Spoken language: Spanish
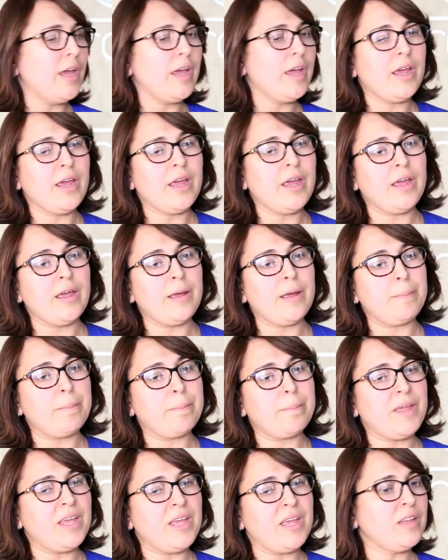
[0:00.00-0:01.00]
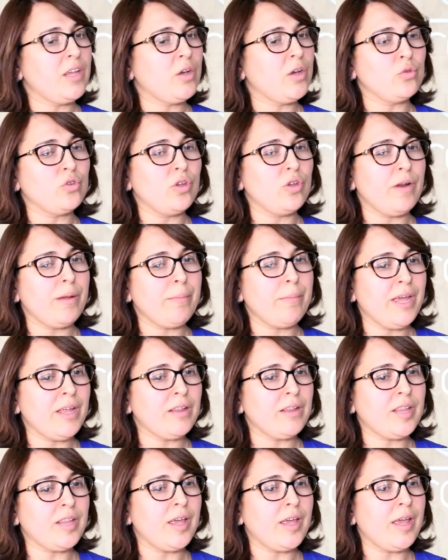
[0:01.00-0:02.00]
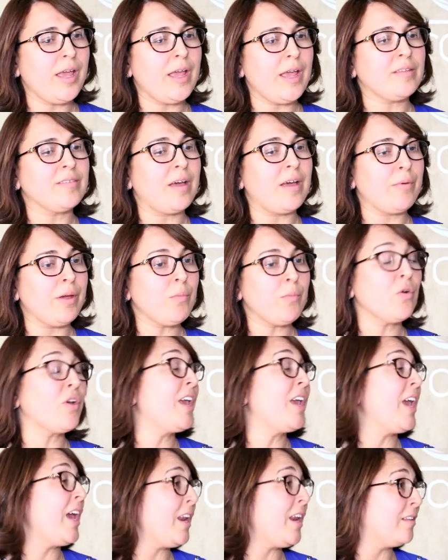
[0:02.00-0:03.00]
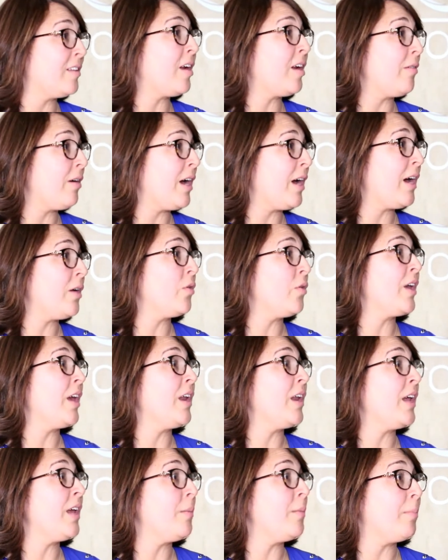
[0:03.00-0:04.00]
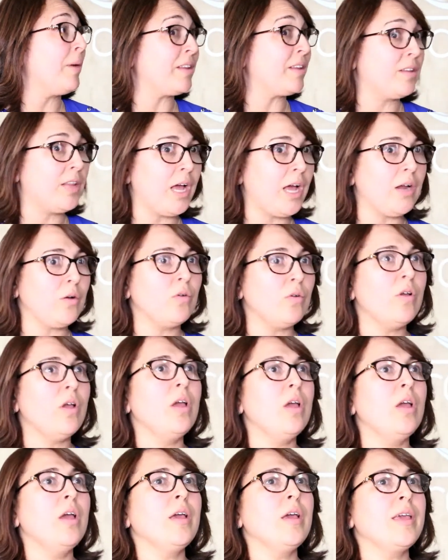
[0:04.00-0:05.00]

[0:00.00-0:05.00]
Eh, indiscutiblemente sabemos quiénes trabajaron, quiénes impactaron,